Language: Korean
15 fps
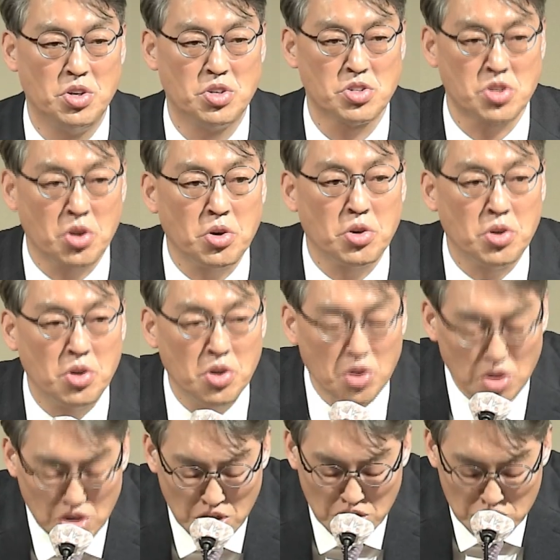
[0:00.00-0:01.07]

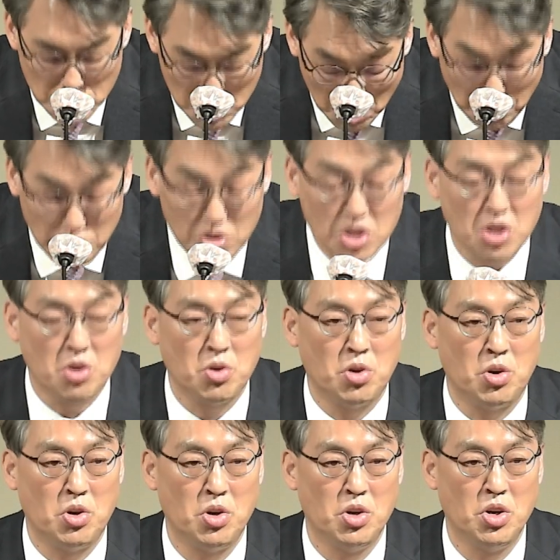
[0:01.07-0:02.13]
서로 섬기고
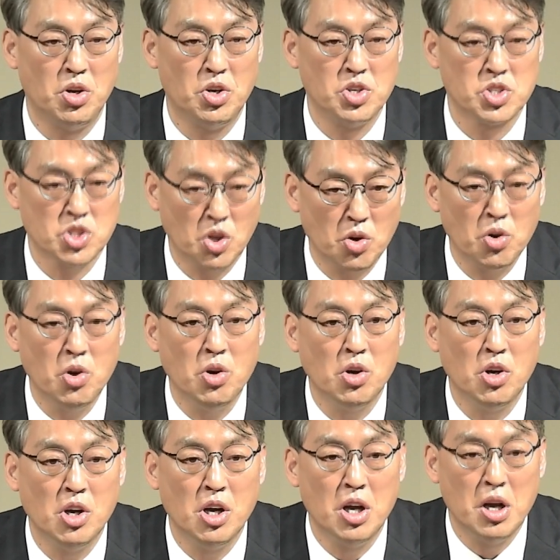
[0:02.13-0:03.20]
서로
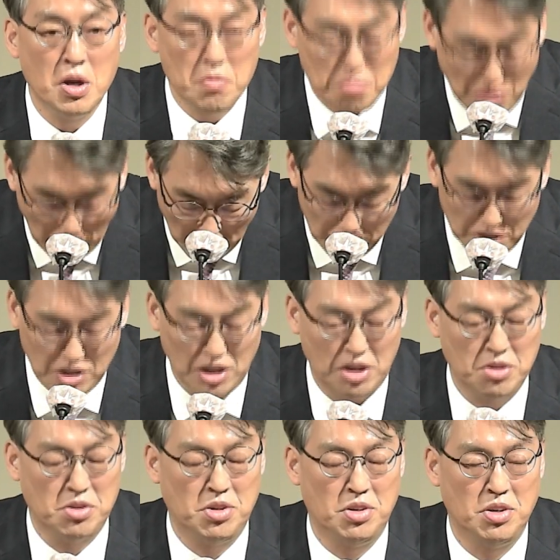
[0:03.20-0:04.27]

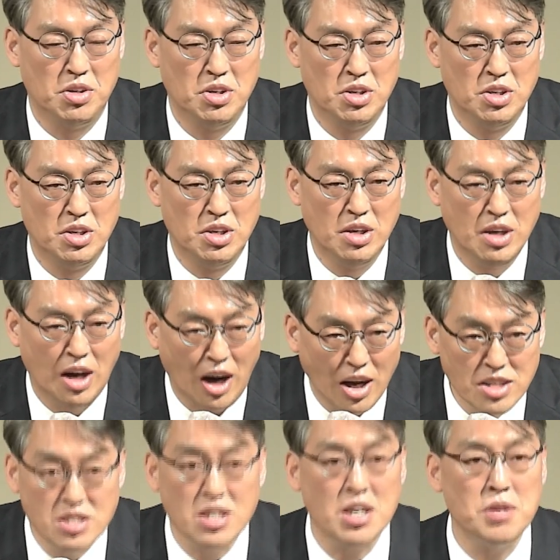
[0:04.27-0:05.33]
배려하고
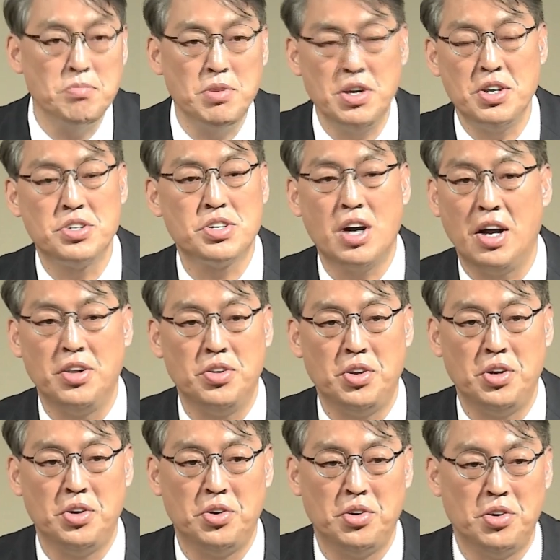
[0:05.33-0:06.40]
한 사람만 해서 안
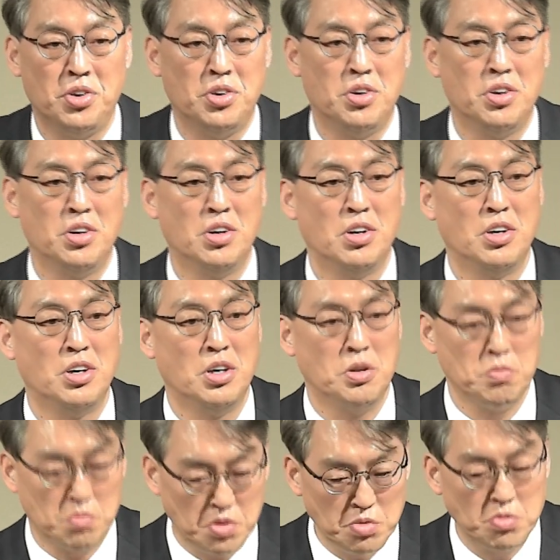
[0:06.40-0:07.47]
돼요.
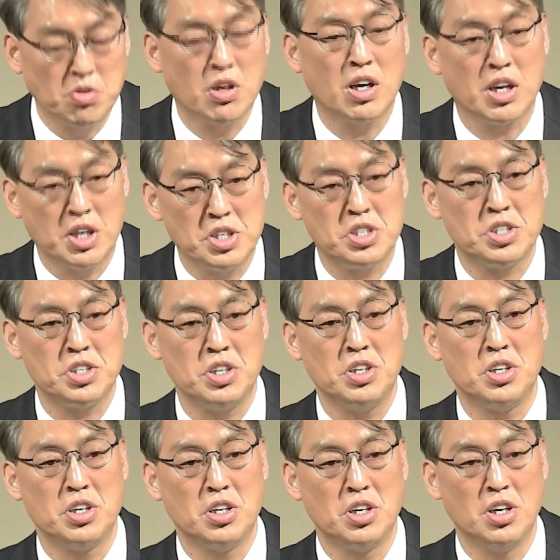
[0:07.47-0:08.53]
부부가 같이
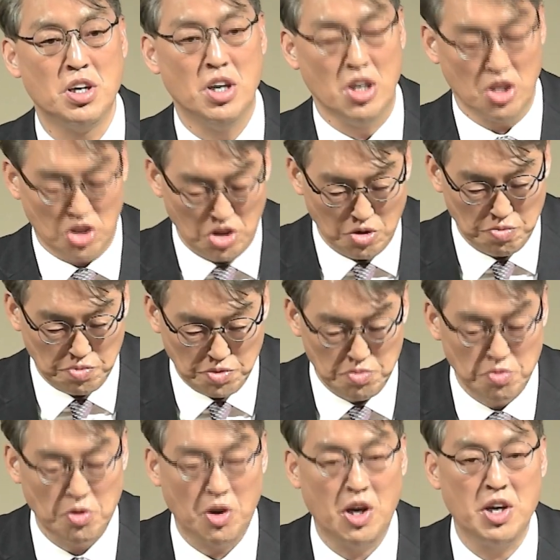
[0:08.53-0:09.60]
그리고
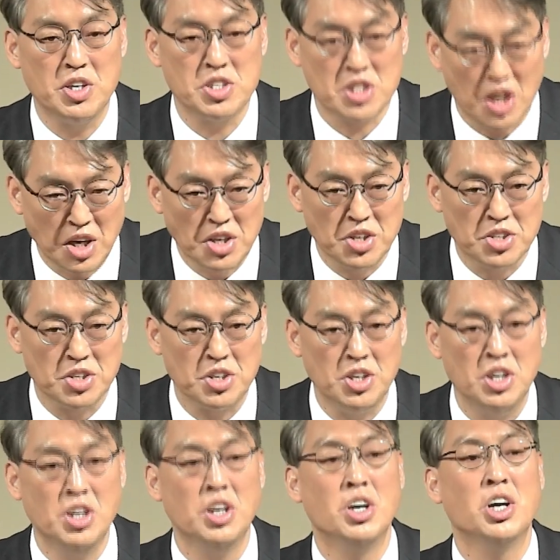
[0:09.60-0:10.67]
부모와
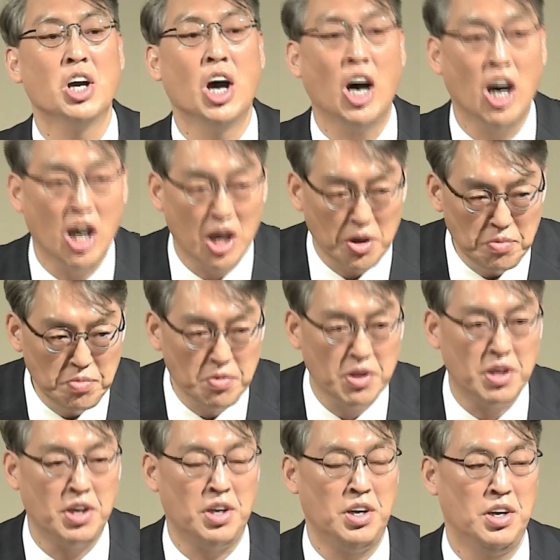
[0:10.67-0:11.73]
자녀들이 함
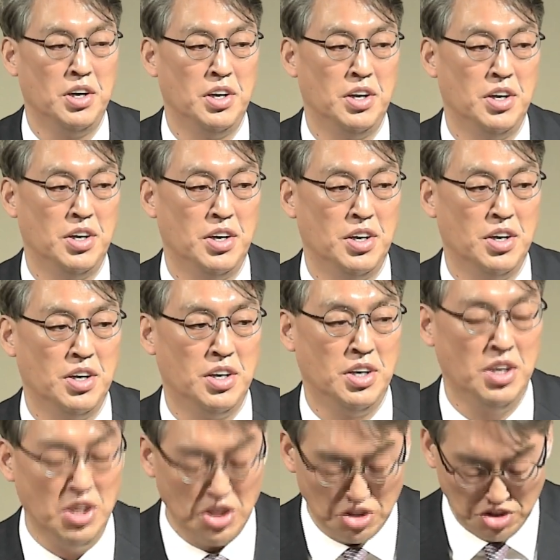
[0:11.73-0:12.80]

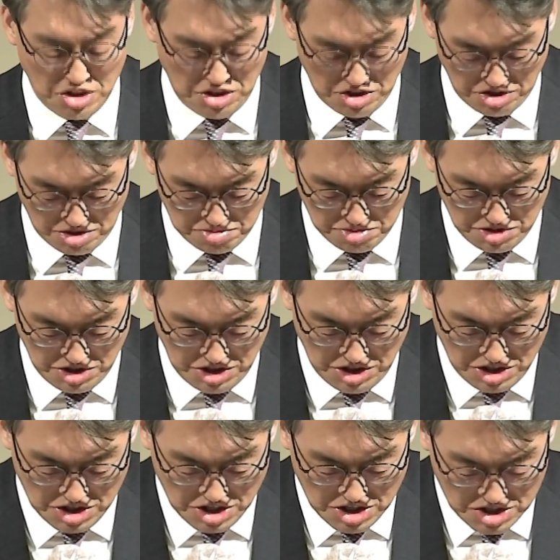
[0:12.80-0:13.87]
이거를 여러분이
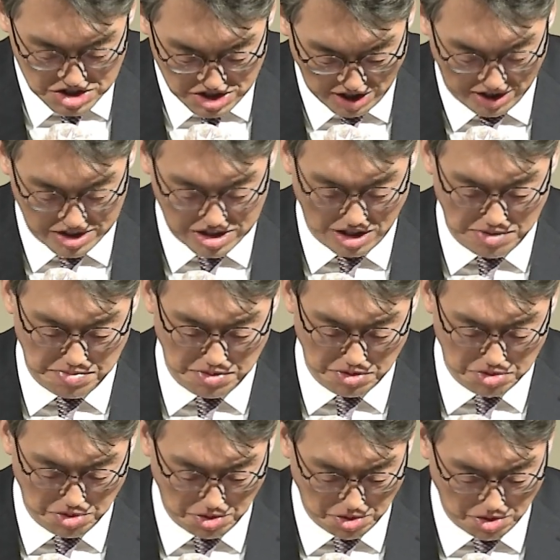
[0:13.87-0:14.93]
잘
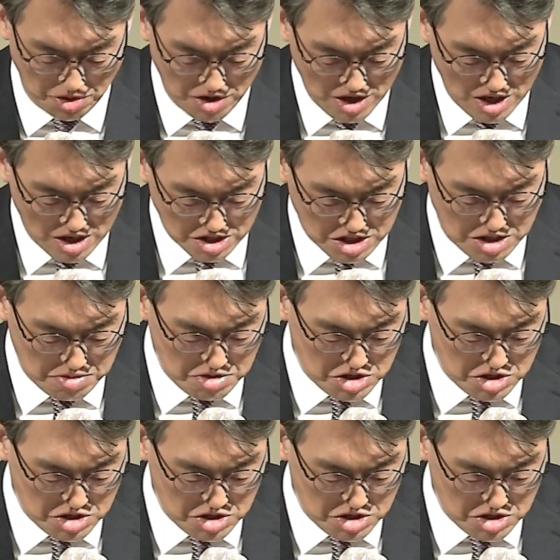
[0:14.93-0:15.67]
살펴고 그다음에